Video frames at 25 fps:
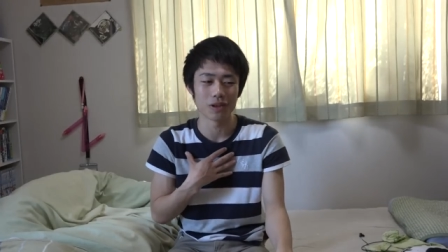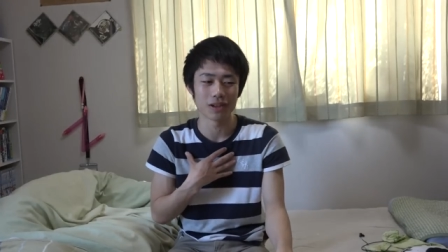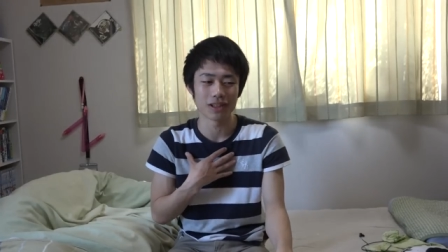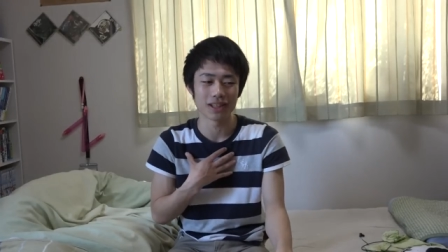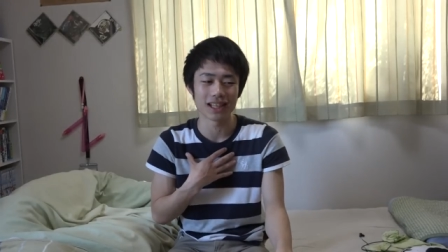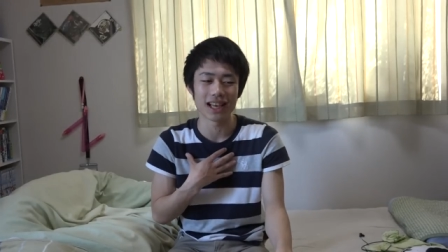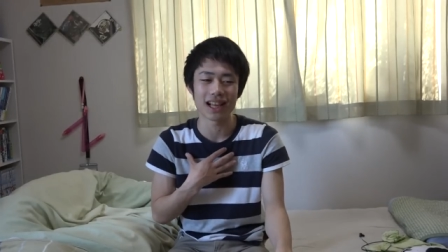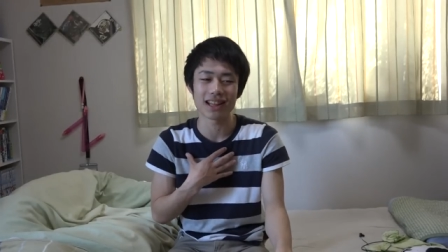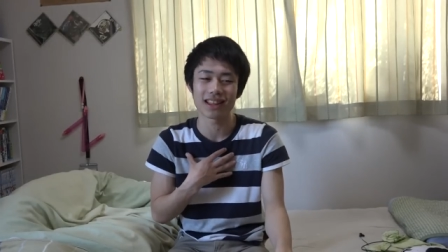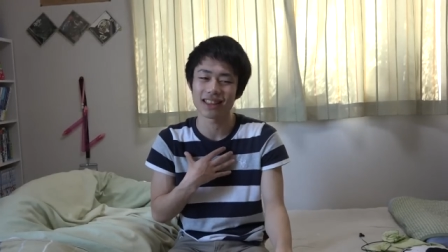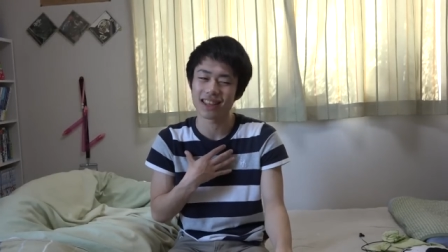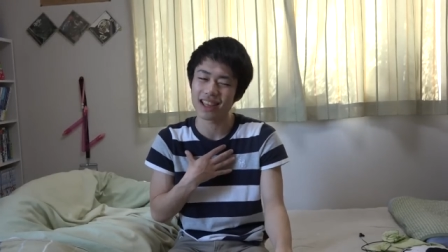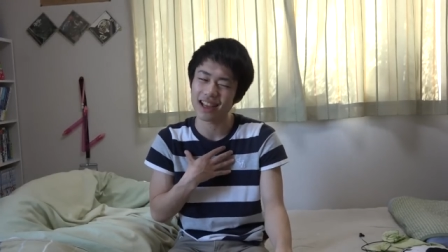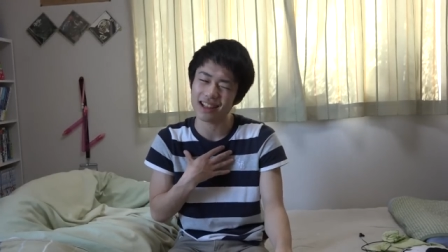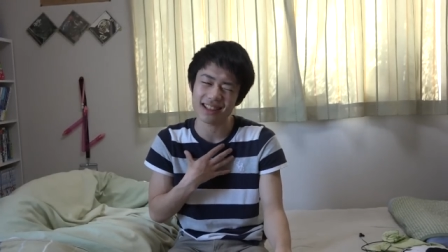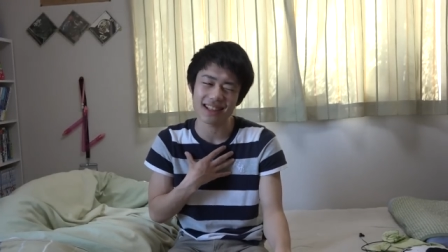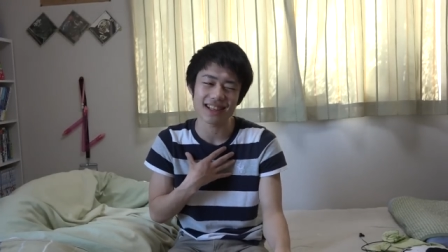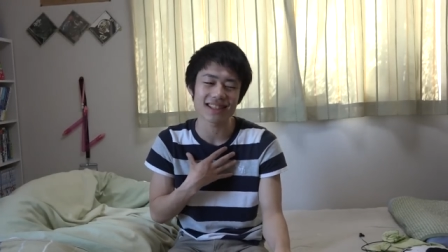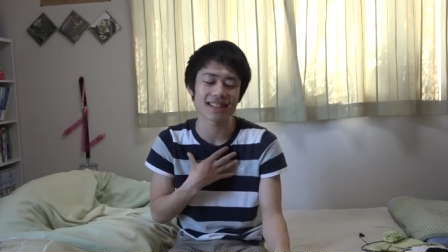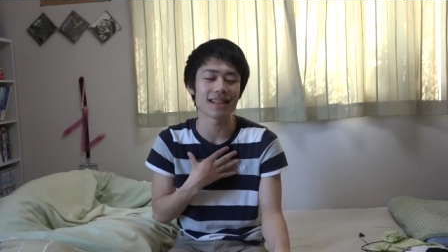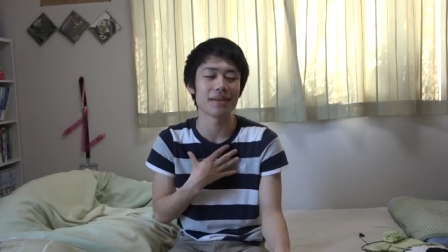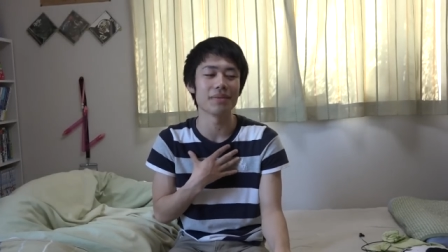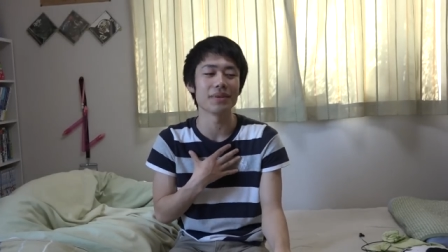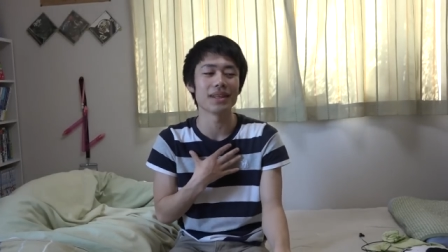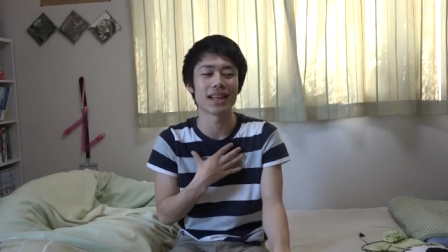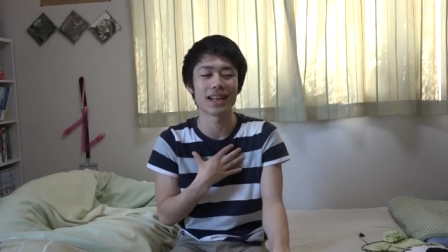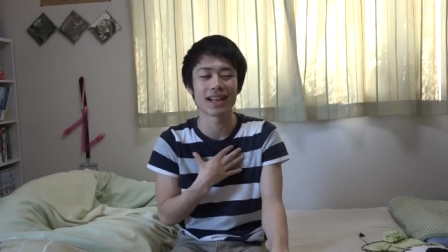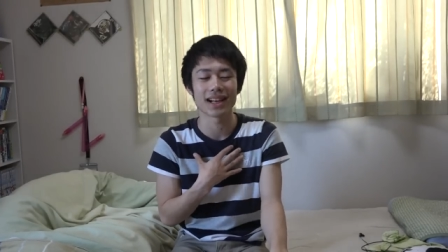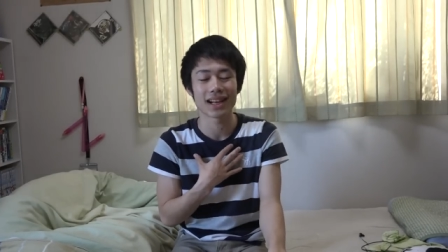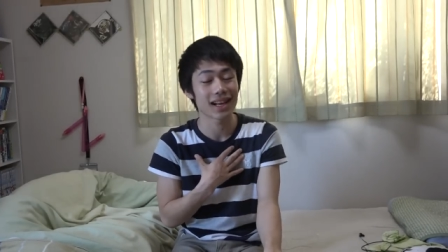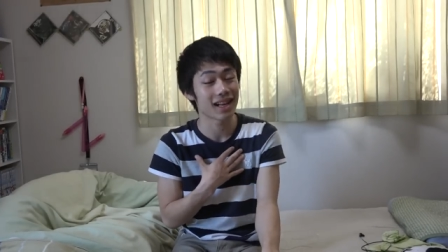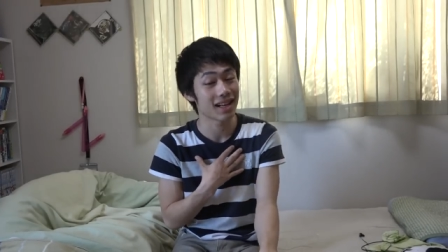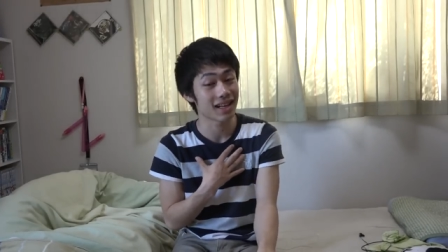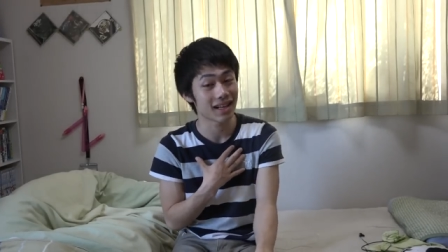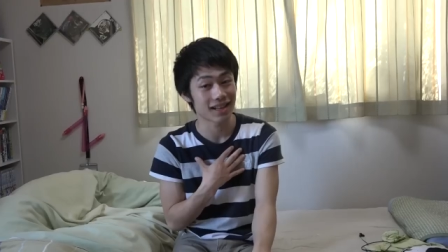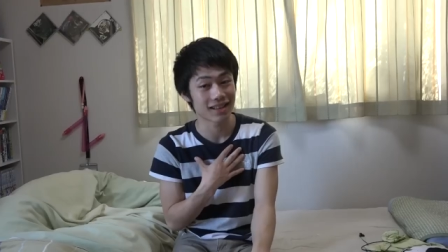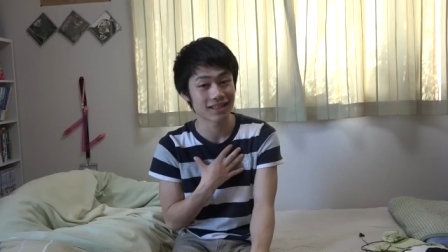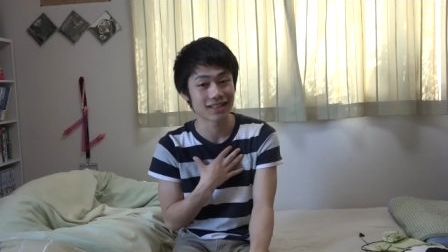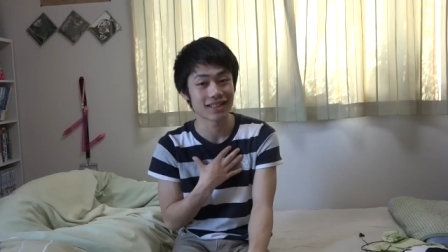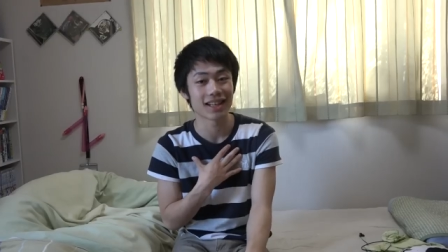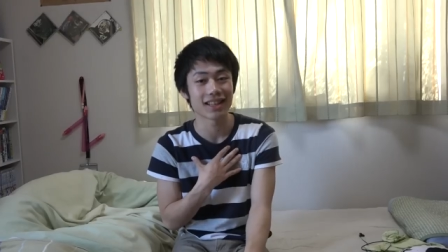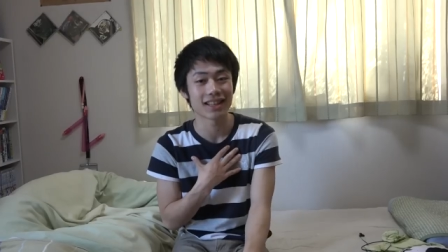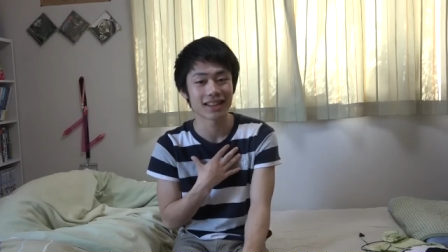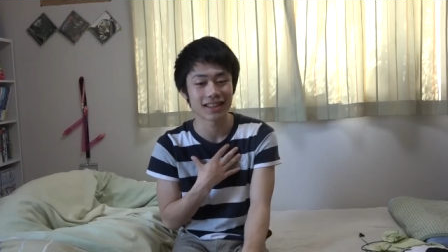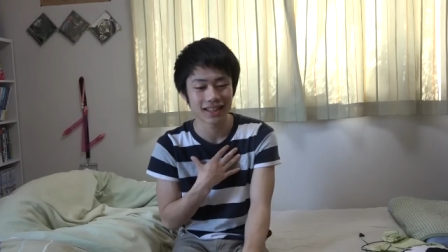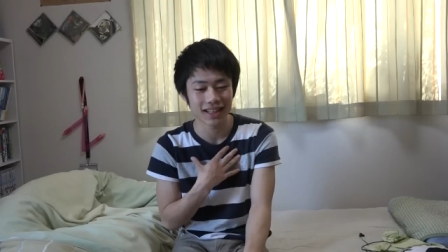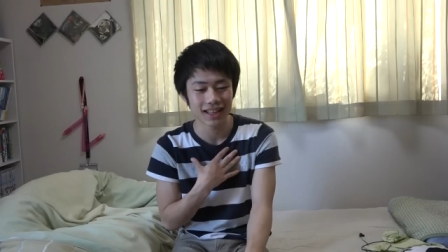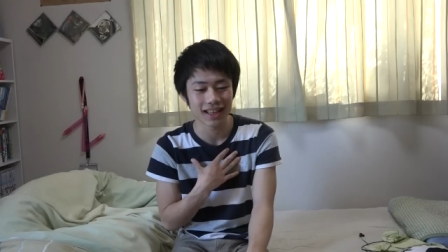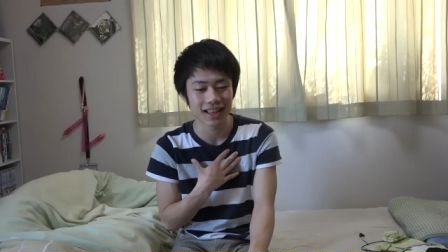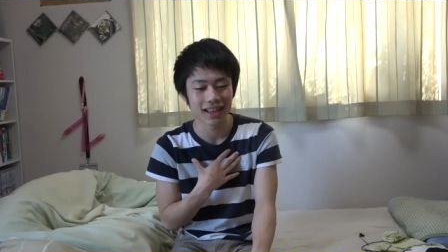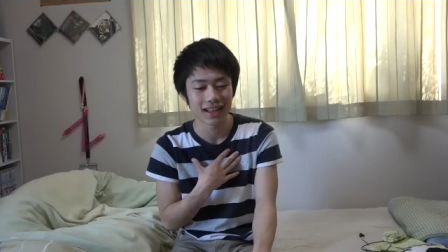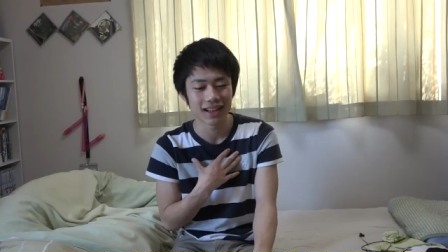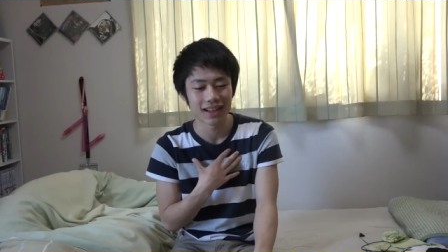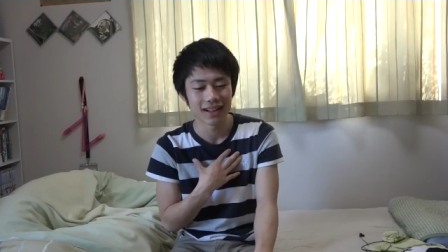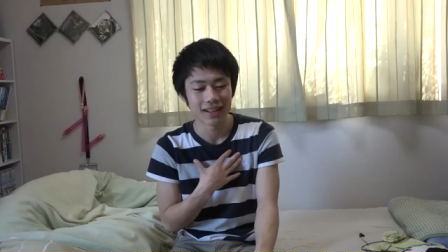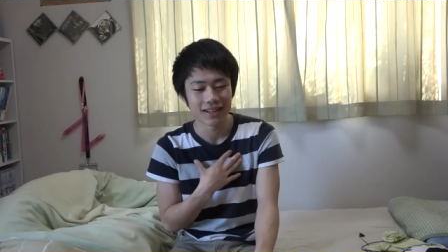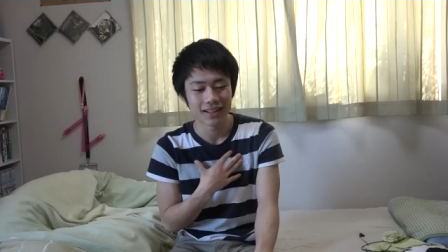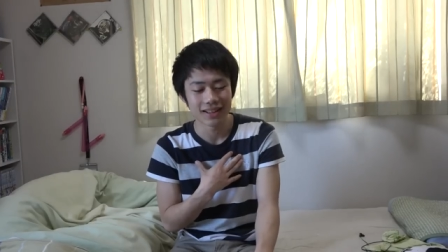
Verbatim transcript: やってやったぜみたいな感覚があって、